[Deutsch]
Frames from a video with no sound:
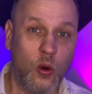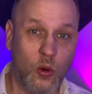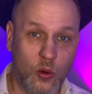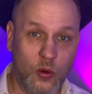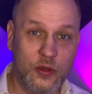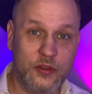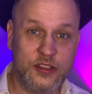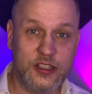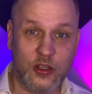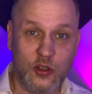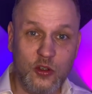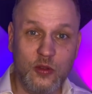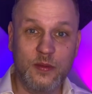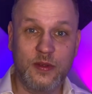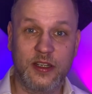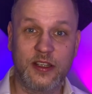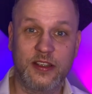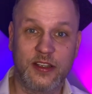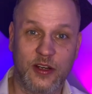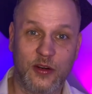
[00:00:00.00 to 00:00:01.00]
und
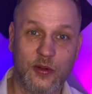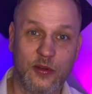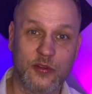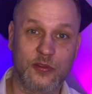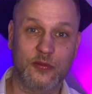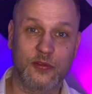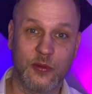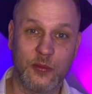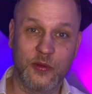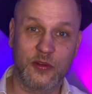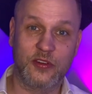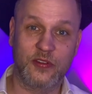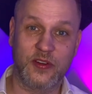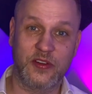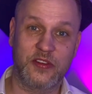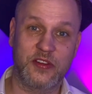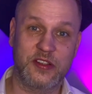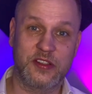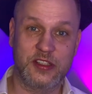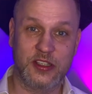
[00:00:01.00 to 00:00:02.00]
darüber hinaus
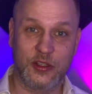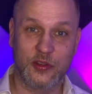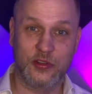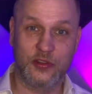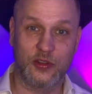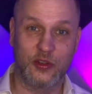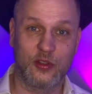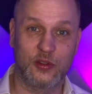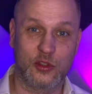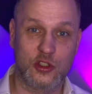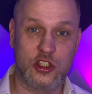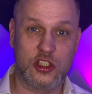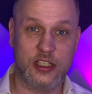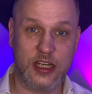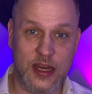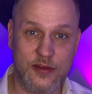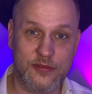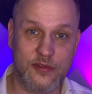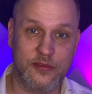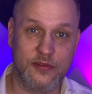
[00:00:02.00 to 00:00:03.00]
25.000 Euro
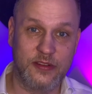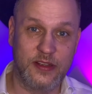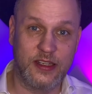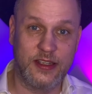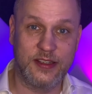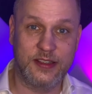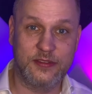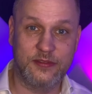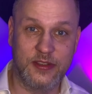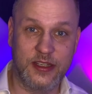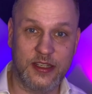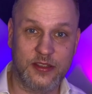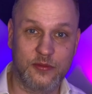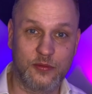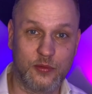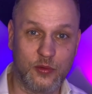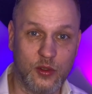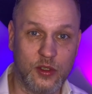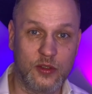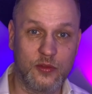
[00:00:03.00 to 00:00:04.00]
Strafe fällig
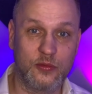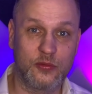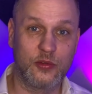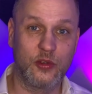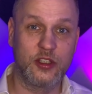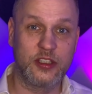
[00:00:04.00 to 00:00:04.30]
werden würden für